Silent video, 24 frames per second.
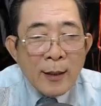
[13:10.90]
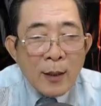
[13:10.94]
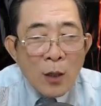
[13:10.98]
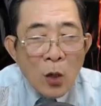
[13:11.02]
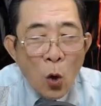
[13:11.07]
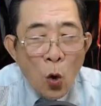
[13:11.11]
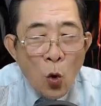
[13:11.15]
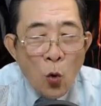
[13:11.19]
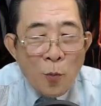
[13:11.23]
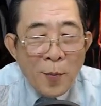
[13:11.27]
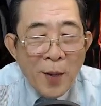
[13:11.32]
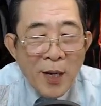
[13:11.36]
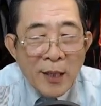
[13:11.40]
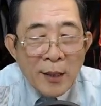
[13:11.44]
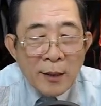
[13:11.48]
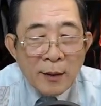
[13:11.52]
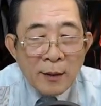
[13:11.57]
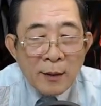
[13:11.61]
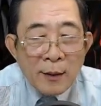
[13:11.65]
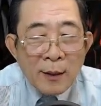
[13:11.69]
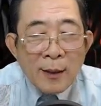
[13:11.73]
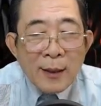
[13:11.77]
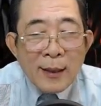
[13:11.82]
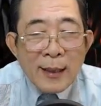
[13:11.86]
U Minh
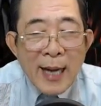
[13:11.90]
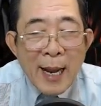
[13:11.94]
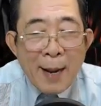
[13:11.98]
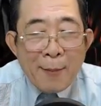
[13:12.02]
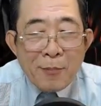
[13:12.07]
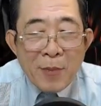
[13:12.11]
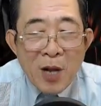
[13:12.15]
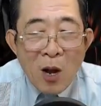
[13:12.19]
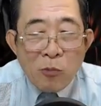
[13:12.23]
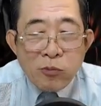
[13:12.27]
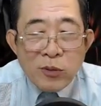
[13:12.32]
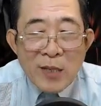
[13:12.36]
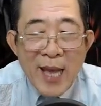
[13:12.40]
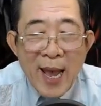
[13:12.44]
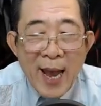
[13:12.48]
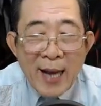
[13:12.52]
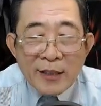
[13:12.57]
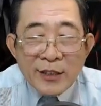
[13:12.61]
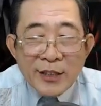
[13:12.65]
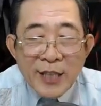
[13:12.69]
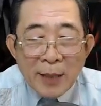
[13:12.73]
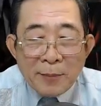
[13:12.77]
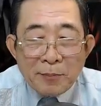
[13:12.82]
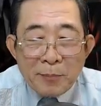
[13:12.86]
đem ngọc giảng
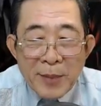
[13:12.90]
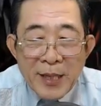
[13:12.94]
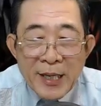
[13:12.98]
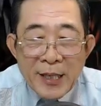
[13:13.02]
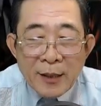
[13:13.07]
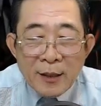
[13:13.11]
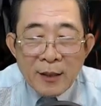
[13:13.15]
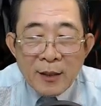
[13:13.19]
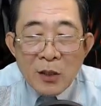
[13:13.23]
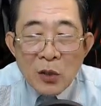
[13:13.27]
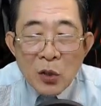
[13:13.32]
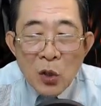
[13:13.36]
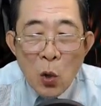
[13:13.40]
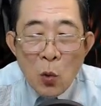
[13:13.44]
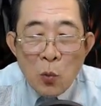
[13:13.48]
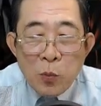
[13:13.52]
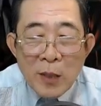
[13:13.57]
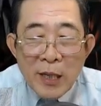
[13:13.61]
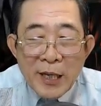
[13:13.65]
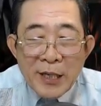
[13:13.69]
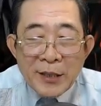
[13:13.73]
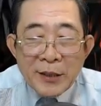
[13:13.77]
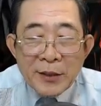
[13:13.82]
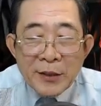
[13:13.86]
xanh biết cung
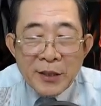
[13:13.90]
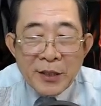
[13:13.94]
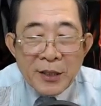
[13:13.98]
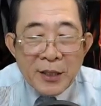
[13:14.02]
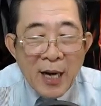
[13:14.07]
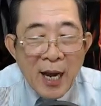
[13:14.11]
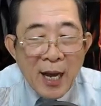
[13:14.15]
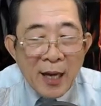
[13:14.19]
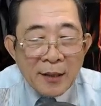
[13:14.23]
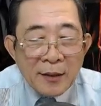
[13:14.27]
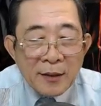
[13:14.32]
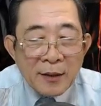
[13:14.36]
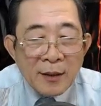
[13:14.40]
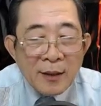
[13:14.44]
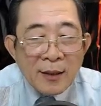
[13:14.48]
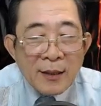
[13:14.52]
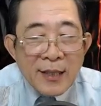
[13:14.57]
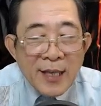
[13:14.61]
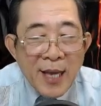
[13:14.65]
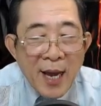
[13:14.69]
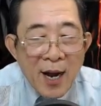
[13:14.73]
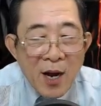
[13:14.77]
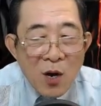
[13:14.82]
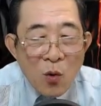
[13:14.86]
kính đưa lên,
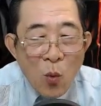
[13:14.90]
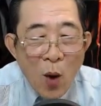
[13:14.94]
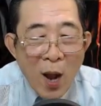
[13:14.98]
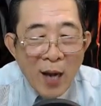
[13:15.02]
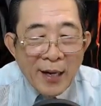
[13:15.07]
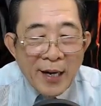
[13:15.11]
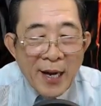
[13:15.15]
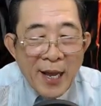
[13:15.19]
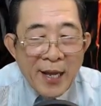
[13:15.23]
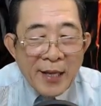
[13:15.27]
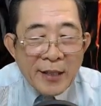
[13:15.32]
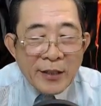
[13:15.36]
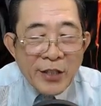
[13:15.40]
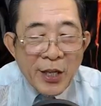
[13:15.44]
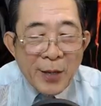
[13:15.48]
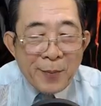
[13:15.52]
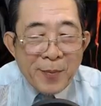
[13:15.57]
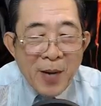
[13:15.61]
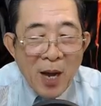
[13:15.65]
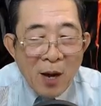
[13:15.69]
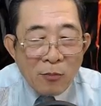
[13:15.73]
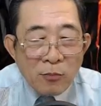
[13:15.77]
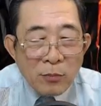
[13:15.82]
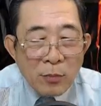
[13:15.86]
chờ hoàng đế tìm
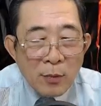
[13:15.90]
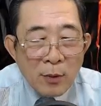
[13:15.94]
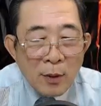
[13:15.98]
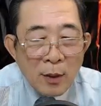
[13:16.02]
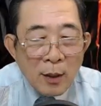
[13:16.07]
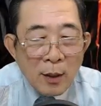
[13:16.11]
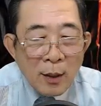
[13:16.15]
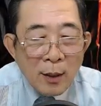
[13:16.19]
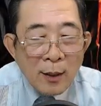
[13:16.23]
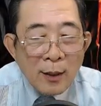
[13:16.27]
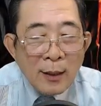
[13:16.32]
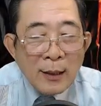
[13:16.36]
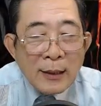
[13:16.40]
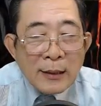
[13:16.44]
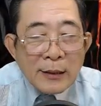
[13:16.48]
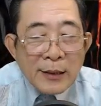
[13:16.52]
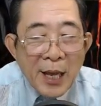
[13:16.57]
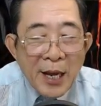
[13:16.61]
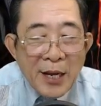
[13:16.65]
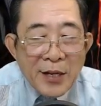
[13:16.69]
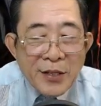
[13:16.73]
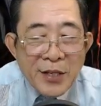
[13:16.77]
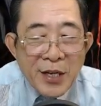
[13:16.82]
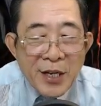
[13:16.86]
đọc.
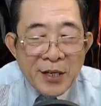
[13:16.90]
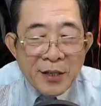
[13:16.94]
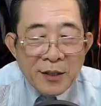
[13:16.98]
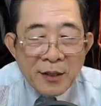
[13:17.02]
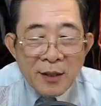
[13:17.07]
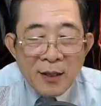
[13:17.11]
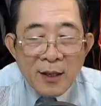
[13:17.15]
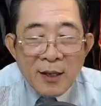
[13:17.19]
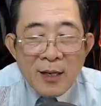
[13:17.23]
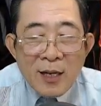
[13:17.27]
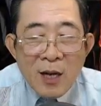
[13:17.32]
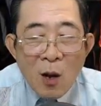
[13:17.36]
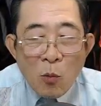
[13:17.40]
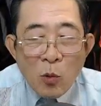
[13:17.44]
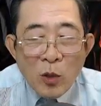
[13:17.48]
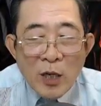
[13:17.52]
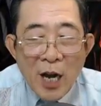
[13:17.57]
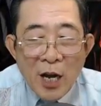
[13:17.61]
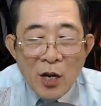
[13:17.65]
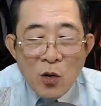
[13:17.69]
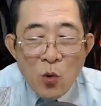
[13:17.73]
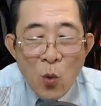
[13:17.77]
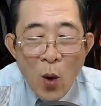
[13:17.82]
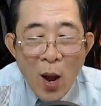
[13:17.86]
Thế nhưng không có
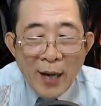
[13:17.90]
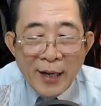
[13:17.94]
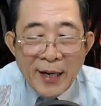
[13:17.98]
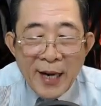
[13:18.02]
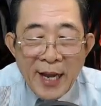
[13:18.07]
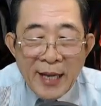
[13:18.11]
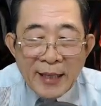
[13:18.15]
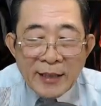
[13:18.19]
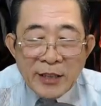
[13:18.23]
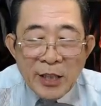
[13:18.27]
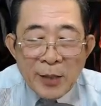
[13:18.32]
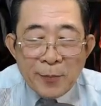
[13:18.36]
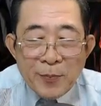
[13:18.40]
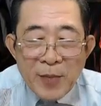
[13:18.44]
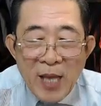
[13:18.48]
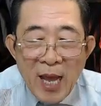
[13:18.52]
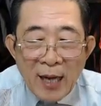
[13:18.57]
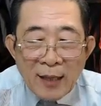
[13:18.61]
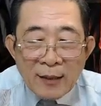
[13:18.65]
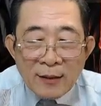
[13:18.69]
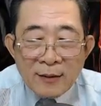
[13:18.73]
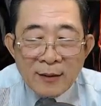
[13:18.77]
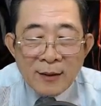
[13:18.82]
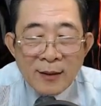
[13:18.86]
đợi hoàng đế tiếp
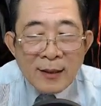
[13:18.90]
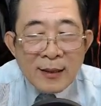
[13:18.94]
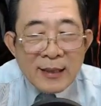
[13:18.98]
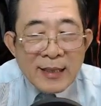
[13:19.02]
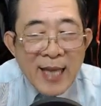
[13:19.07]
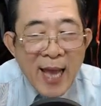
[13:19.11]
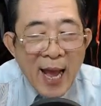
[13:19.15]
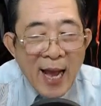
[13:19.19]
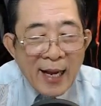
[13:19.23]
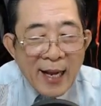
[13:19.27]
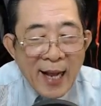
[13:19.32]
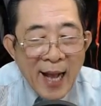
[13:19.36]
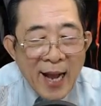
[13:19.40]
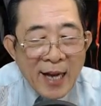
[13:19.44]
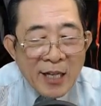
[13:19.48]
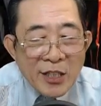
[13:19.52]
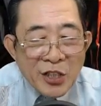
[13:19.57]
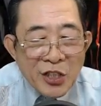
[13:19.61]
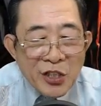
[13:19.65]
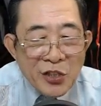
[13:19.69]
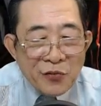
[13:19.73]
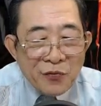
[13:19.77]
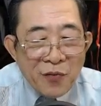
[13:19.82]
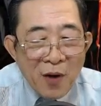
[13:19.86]
nhận, Gia Cát
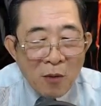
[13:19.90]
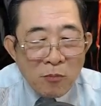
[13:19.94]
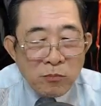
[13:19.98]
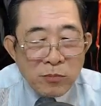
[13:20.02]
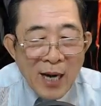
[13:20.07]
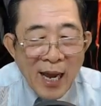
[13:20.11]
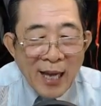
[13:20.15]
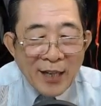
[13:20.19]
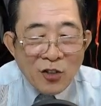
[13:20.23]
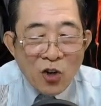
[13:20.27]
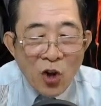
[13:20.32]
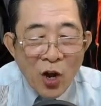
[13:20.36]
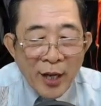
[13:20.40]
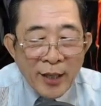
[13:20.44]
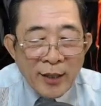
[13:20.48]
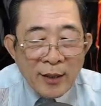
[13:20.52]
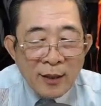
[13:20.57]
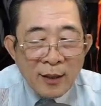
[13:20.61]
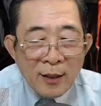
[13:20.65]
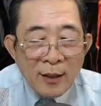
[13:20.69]
Trường Phong lại nói,